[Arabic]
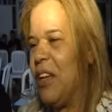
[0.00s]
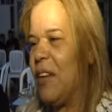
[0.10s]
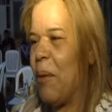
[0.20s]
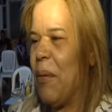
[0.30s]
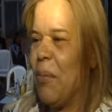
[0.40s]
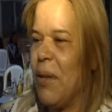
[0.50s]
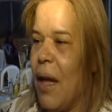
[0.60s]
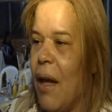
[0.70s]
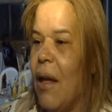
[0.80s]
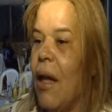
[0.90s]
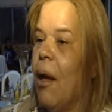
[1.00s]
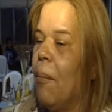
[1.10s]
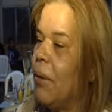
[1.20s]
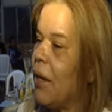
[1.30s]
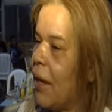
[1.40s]
400
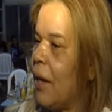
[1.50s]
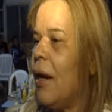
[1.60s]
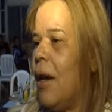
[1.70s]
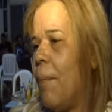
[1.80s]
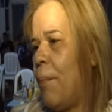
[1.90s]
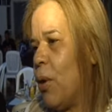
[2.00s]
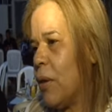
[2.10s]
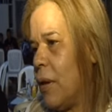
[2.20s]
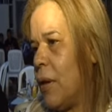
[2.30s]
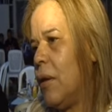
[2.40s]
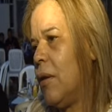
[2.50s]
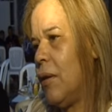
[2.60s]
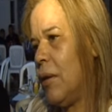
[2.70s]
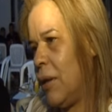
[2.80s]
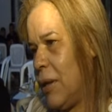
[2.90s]
من غير لامبورتي
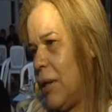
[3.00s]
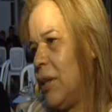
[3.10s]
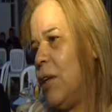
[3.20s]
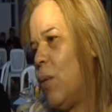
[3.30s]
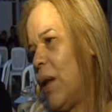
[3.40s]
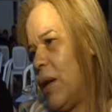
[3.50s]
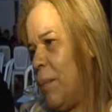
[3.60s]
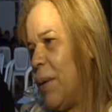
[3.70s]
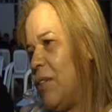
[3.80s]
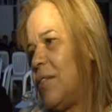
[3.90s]
اللي يديوه للبيت